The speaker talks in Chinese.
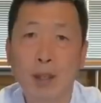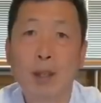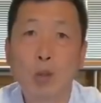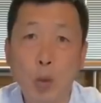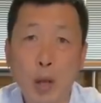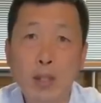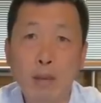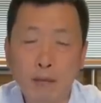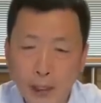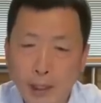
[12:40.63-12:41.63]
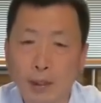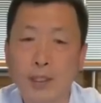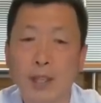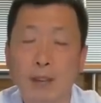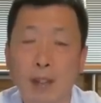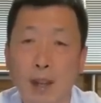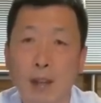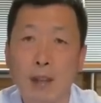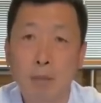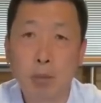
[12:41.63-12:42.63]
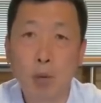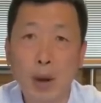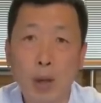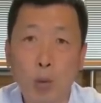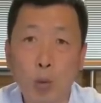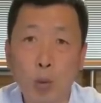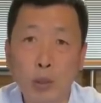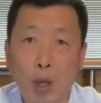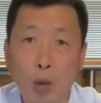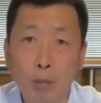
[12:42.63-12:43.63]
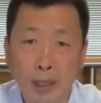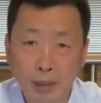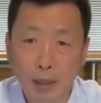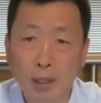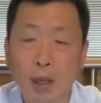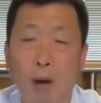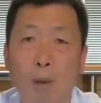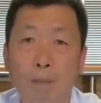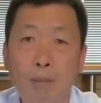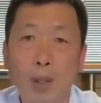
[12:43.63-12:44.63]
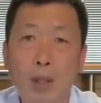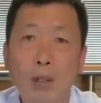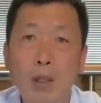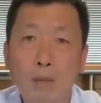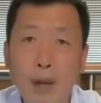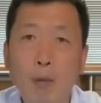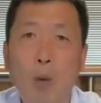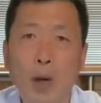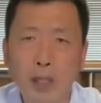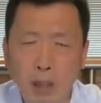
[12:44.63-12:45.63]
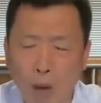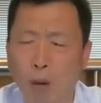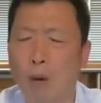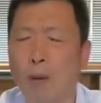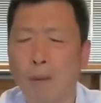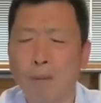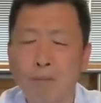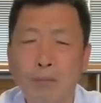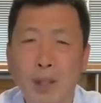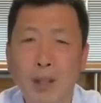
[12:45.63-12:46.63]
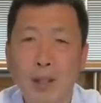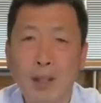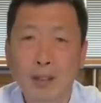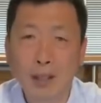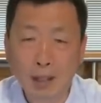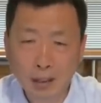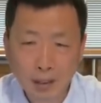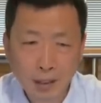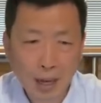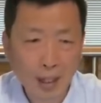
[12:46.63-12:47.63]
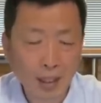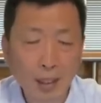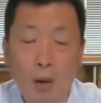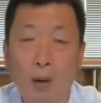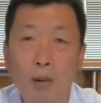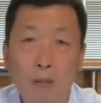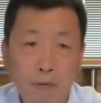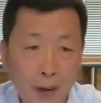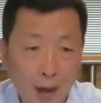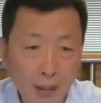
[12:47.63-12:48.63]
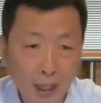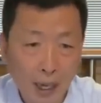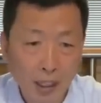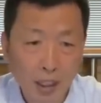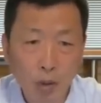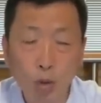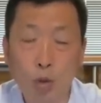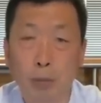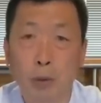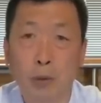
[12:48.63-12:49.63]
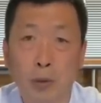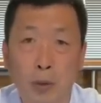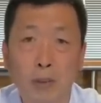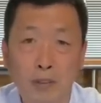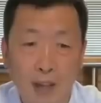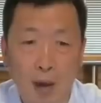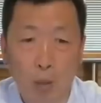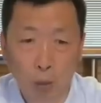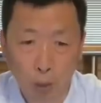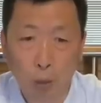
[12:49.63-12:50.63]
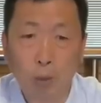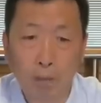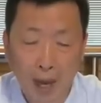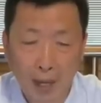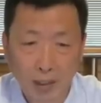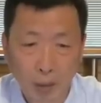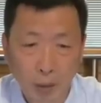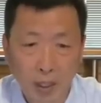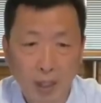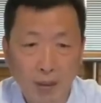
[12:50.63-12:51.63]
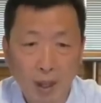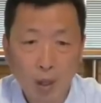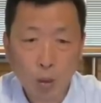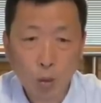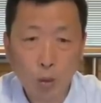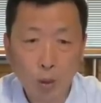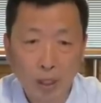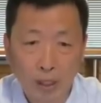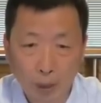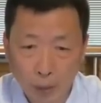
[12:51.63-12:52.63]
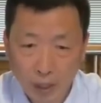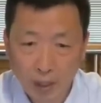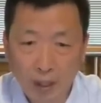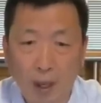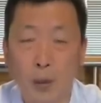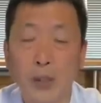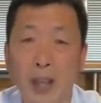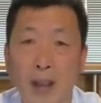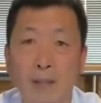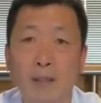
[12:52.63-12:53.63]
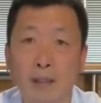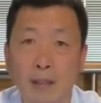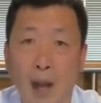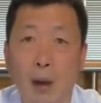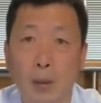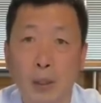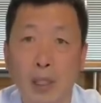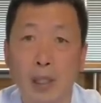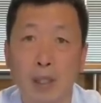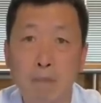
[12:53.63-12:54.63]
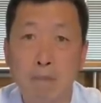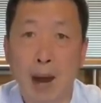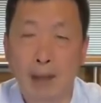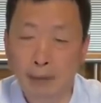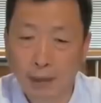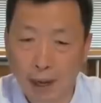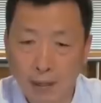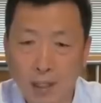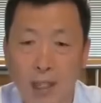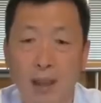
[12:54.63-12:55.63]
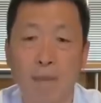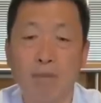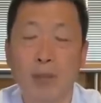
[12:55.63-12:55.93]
原因非常简单，不为五斗米折腰，因为我有。当时家里有方宅十余亩，草屋八九间，榆柳荫后檐，桃李满堂前。